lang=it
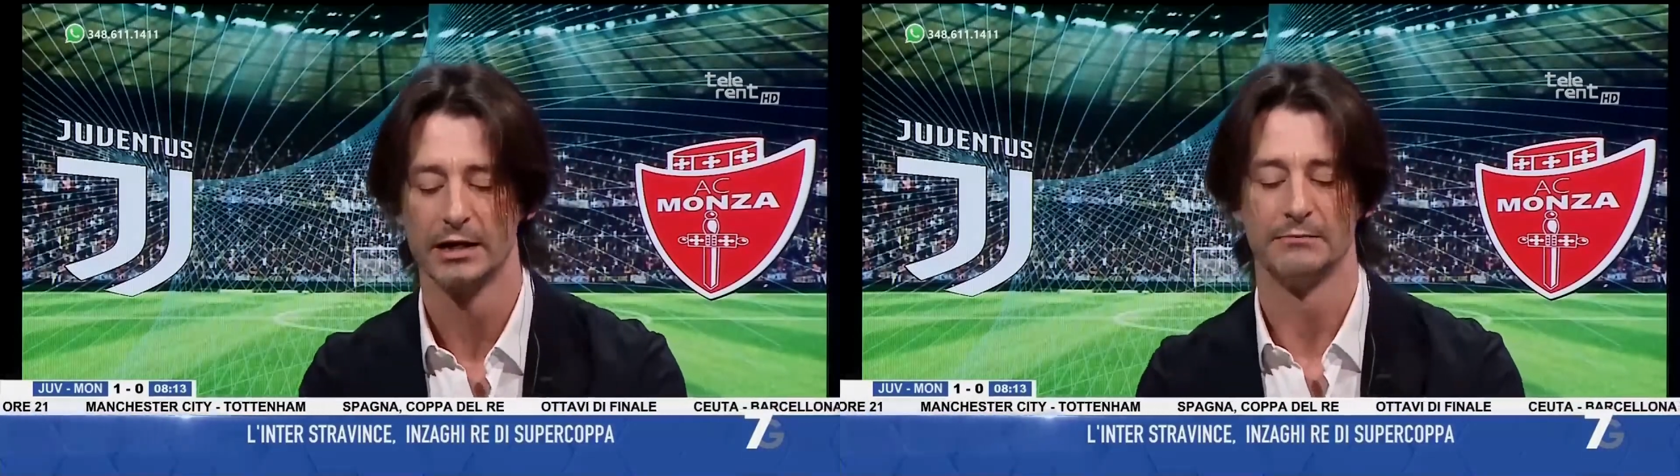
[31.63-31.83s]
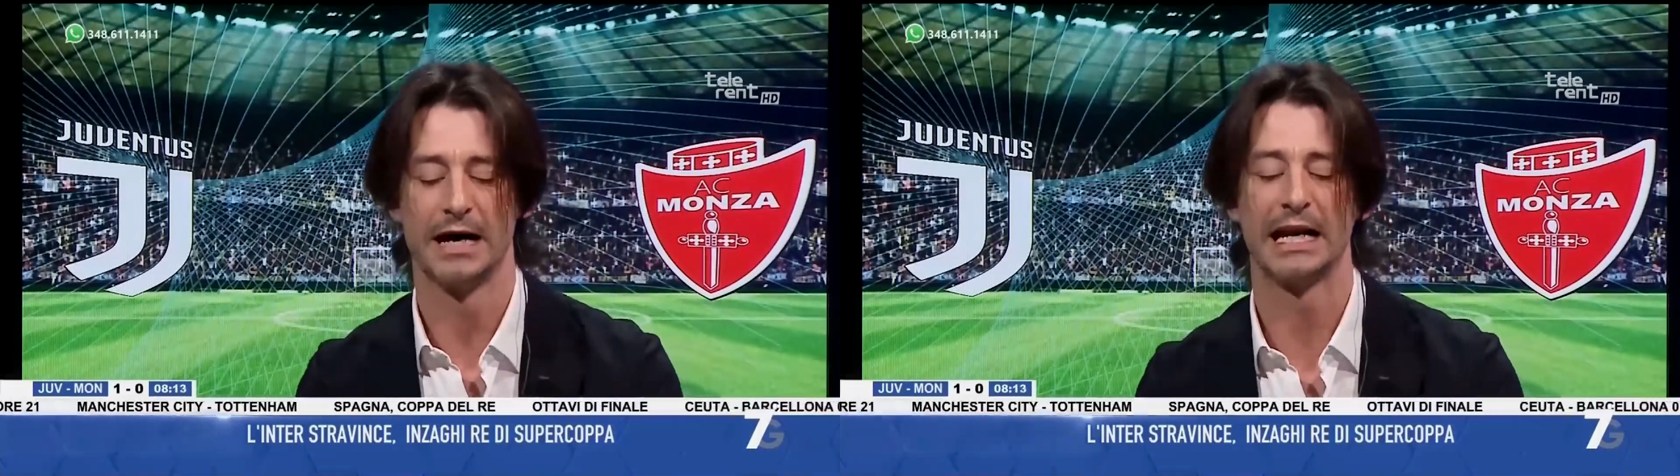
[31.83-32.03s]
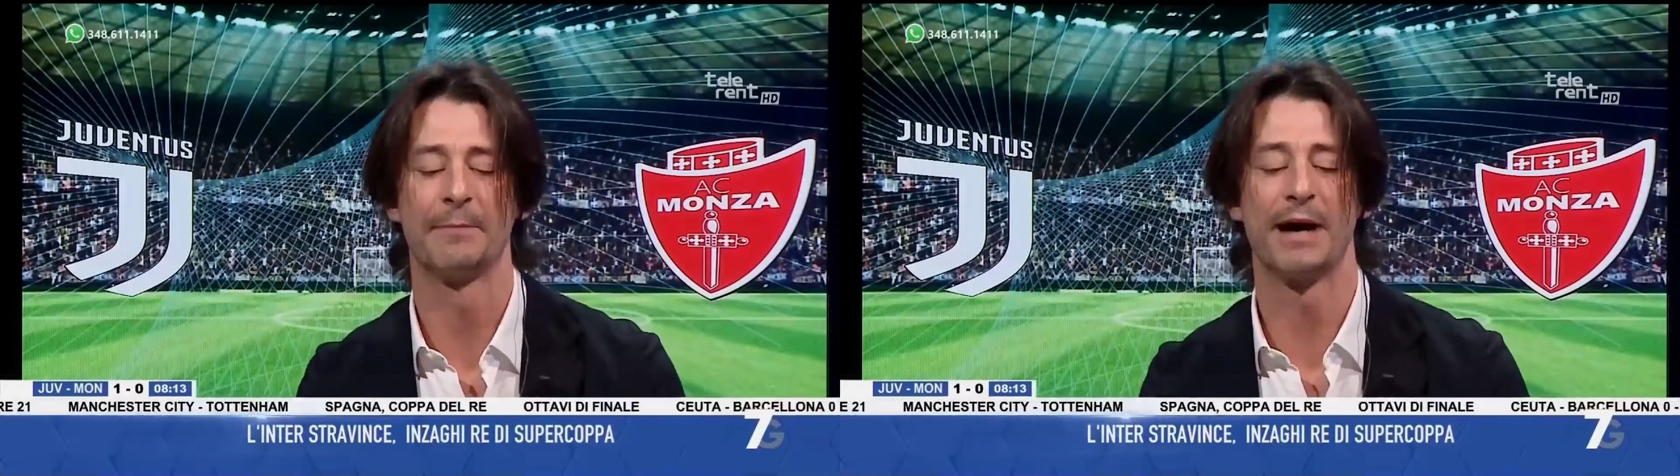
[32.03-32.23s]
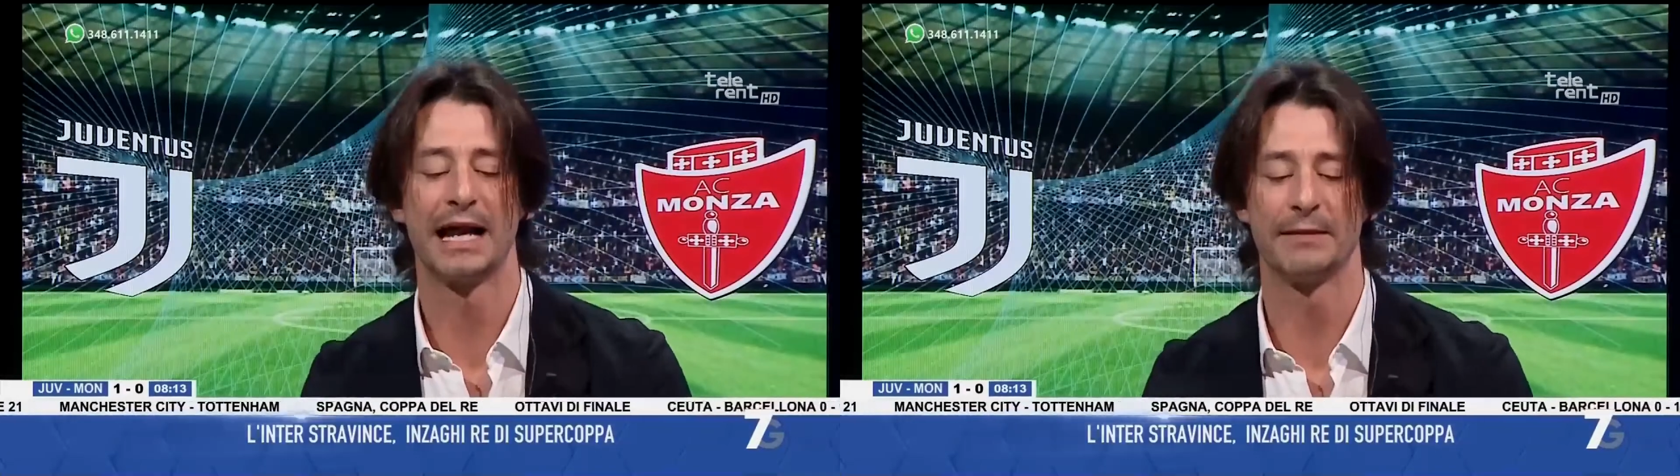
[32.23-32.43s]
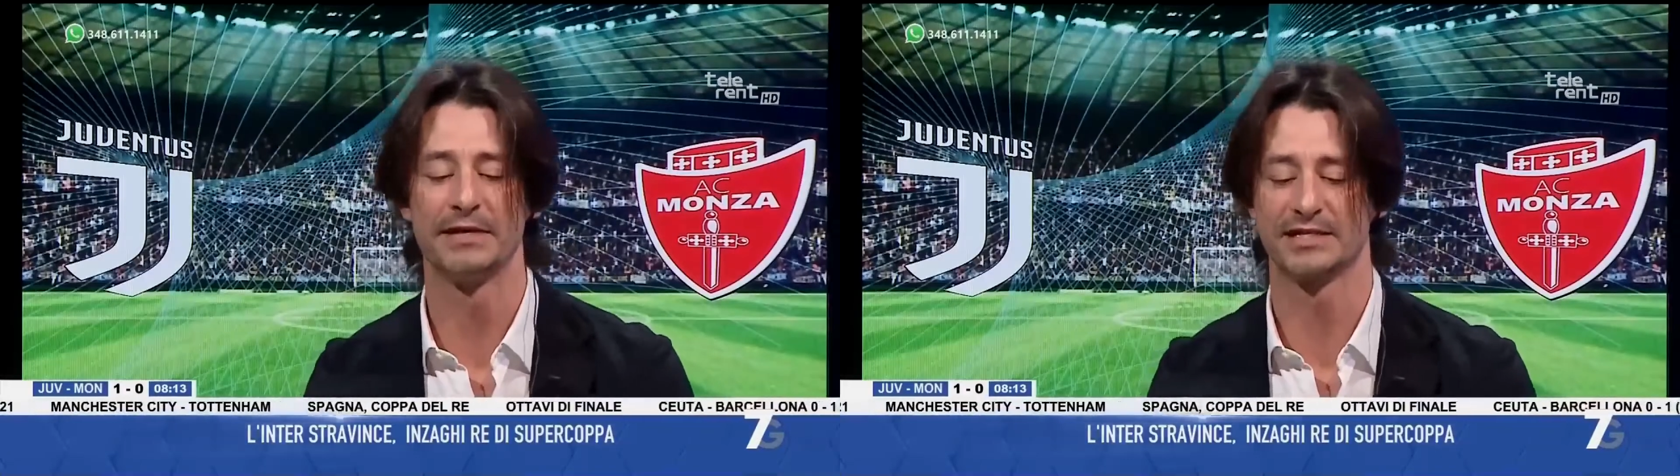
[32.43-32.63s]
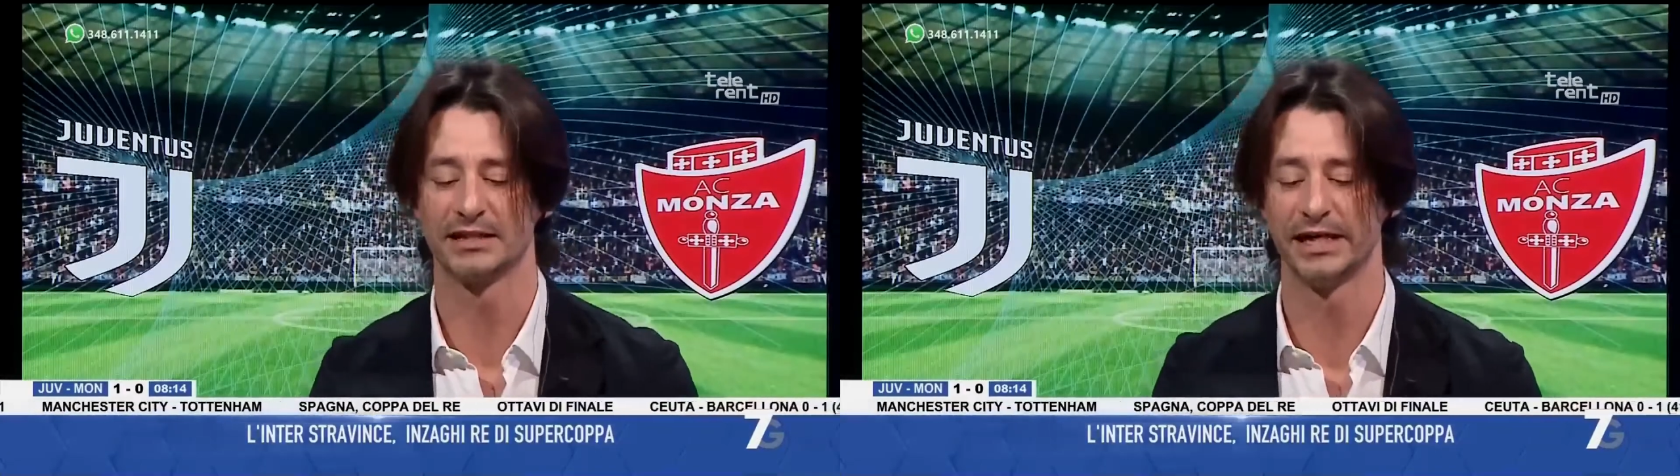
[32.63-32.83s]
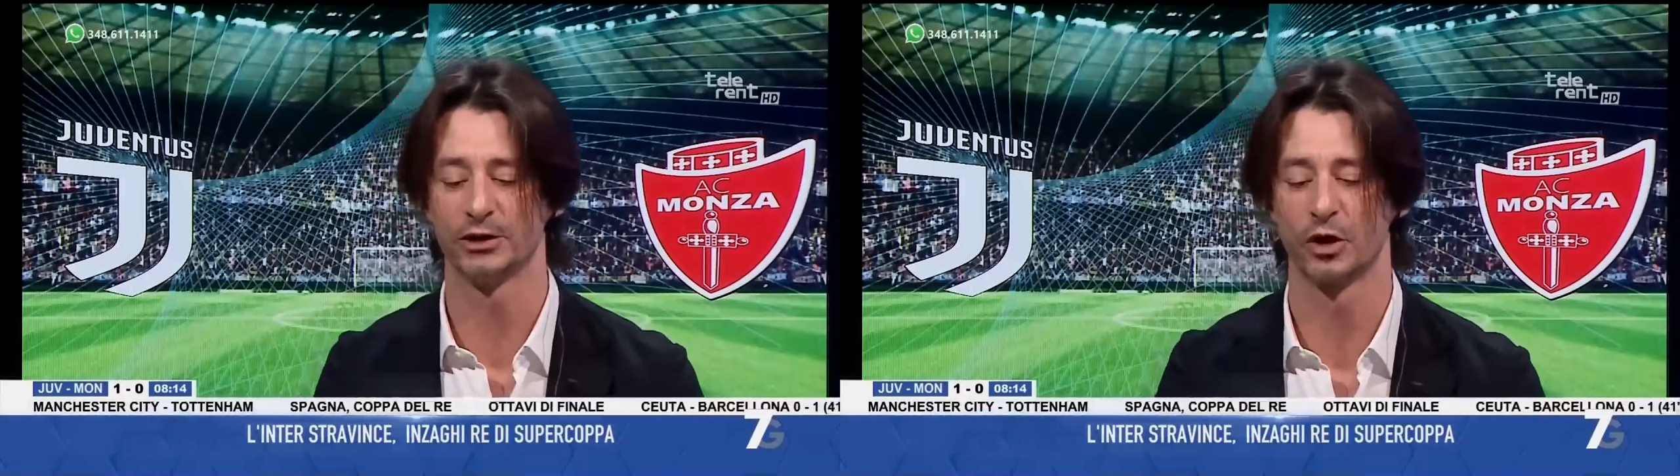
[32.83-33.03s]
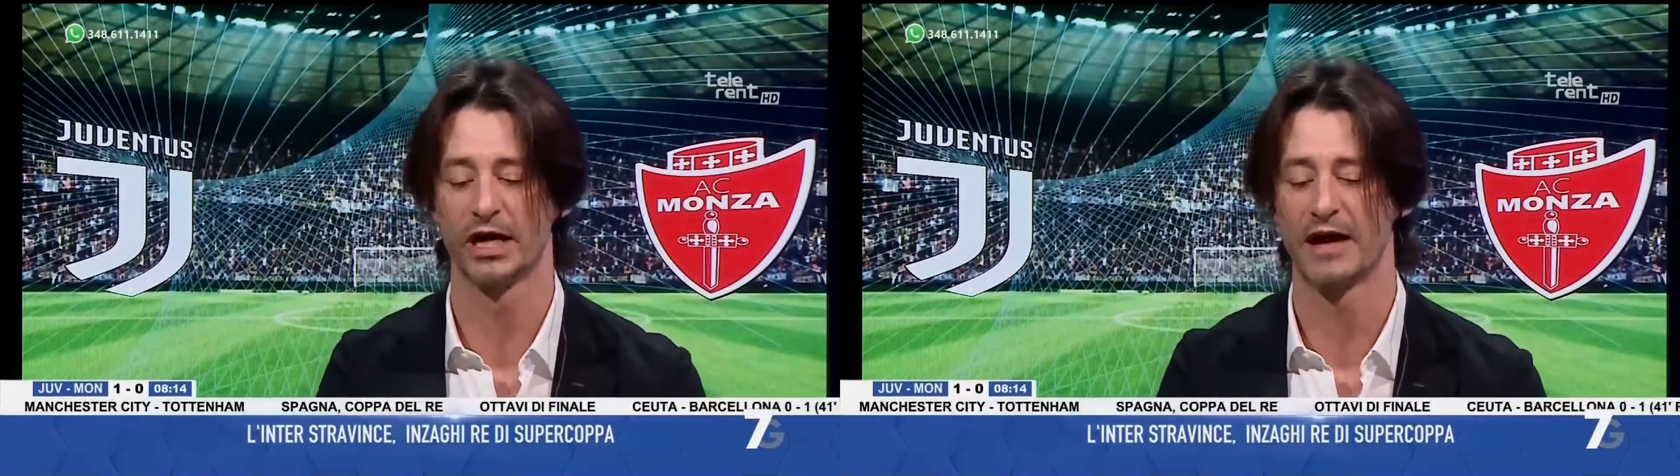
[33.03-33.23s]
ma la palla messa
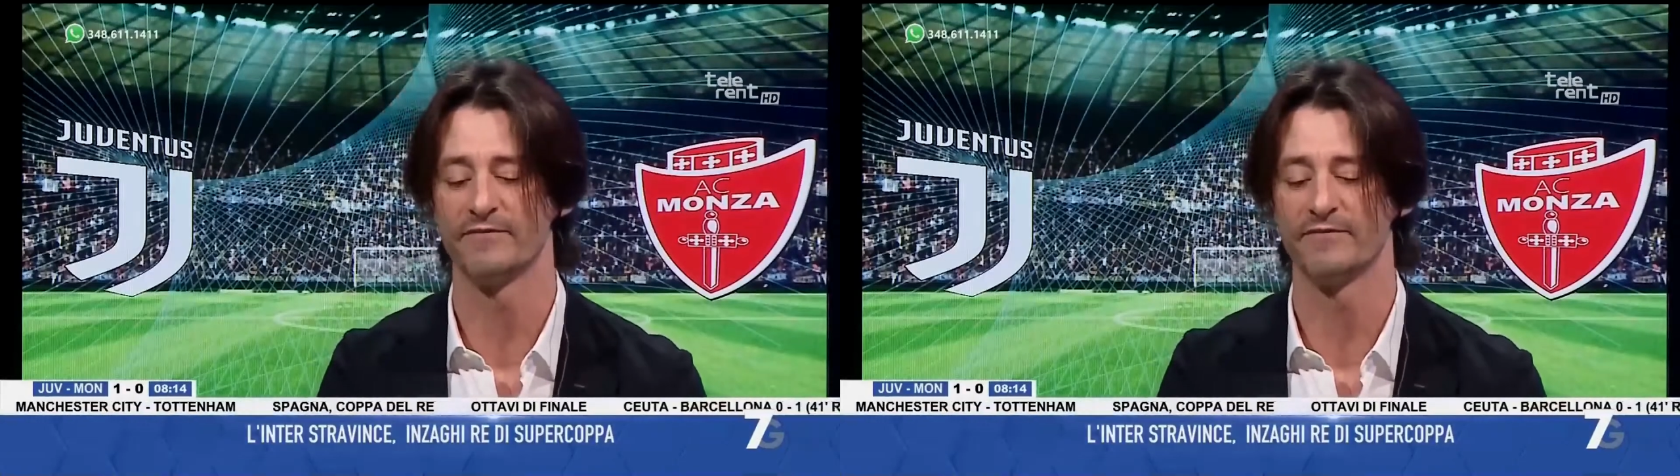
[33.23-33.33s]
dentro era